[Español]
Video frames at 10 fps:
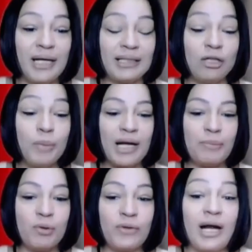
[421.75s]
plátano
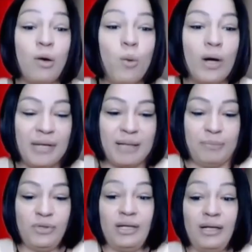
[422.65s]
para poder,
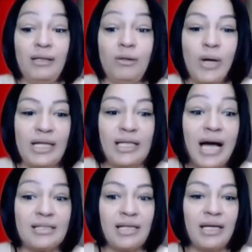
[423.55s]
para poder eh,
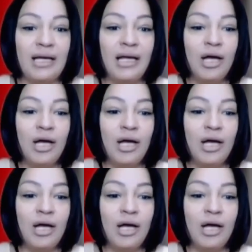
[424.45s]
guaridarse,